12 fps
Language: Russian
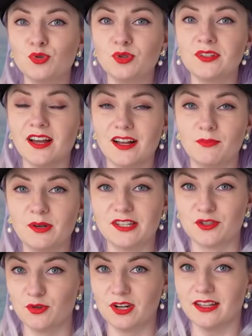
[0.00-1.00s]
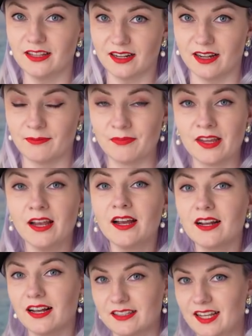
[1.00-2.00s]
Тут как бы история такая.
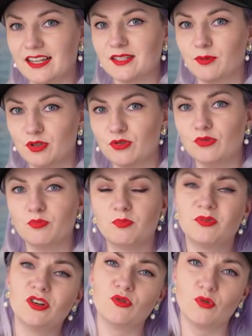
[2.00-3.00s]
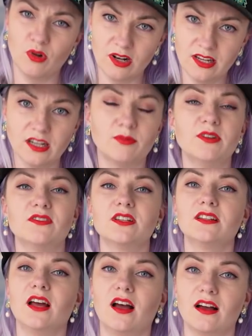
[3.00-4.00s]
Когда я смотрю треугольник, мне
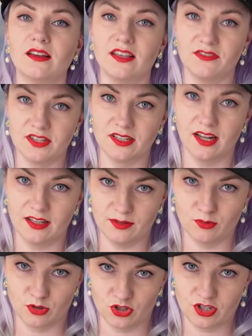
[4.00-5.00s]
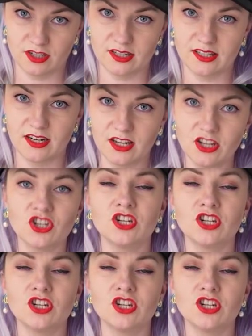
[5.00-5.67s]
всегда, я всегда немножечко на стороне